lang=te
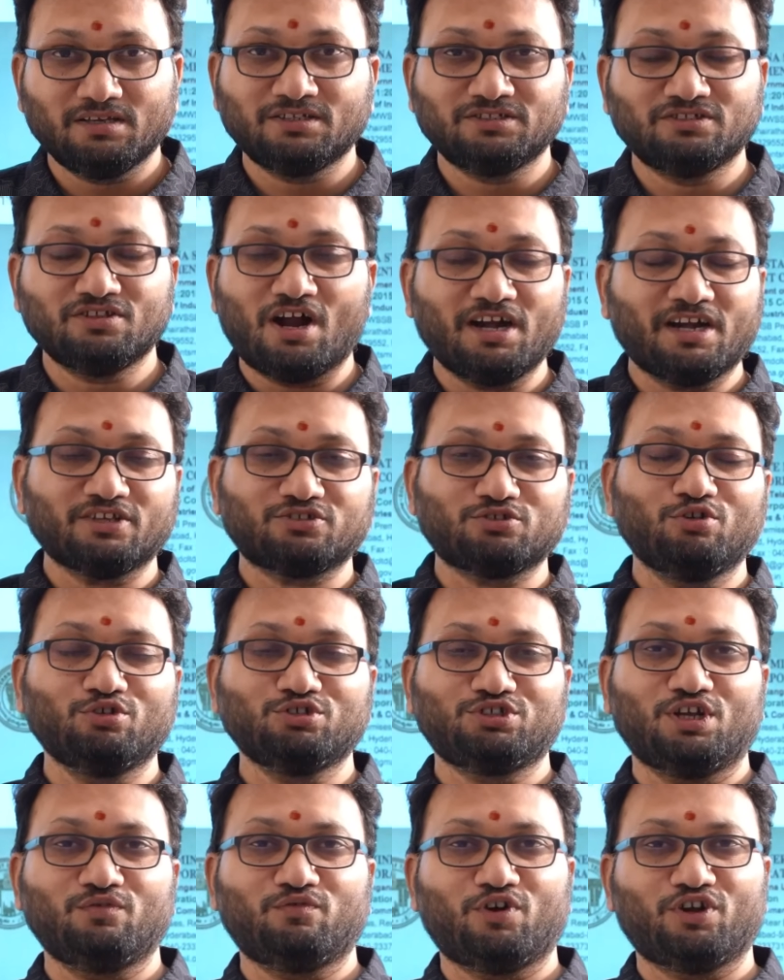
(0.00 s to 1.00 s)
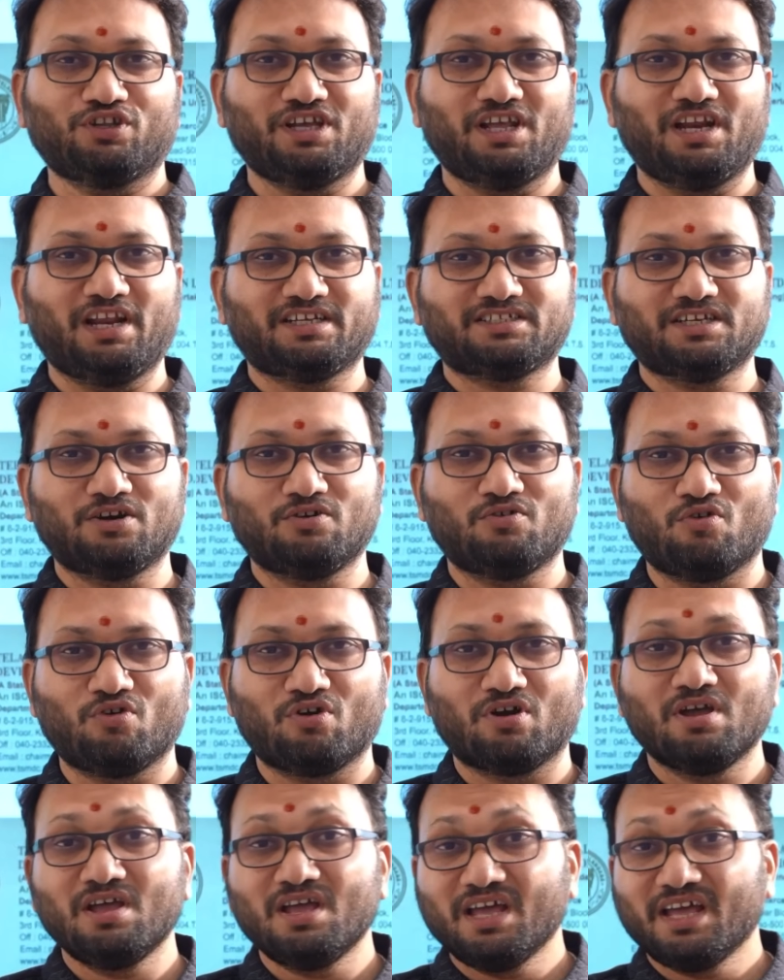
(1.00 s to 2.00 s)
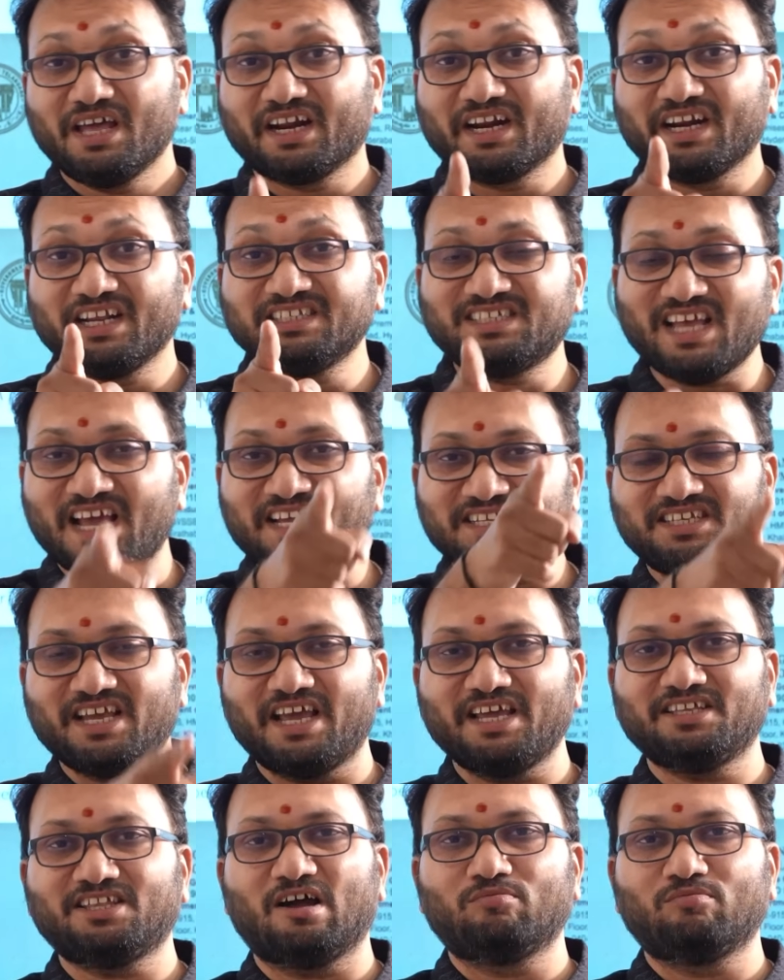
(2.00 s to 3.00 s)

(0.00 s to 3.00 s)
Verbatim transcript: ఈజ్ నాట్ ఎ సొల్యూషన్ ఫర్ ది ఎలక్షన్ కోర్ట్ రిజైన్ చేయి